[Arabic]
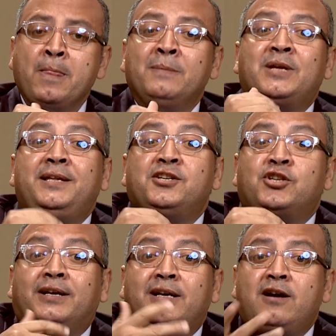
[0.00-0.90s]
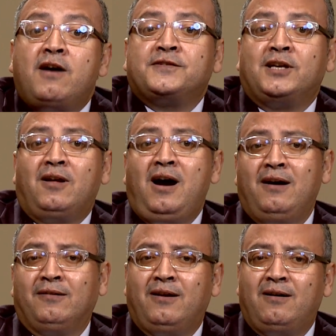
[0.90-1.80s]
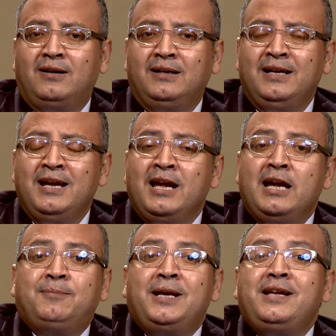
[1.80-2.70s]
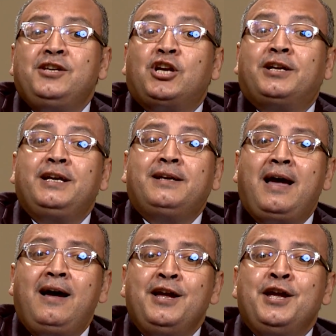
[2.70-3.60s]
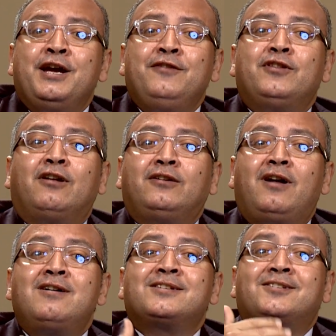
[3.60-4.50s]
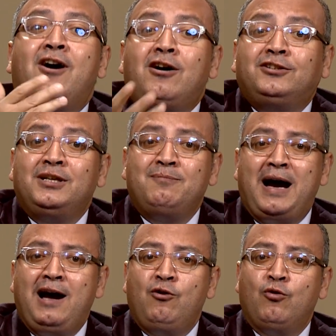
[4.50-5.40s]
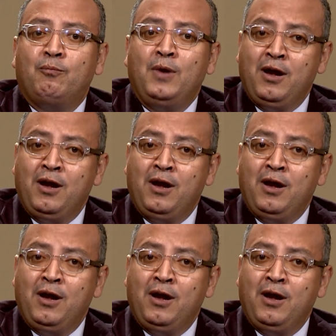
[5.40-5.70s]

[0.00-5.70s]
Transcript: ابتدى يشككها في صلاح الله ابتدى يشككها ان الله صادق معاهم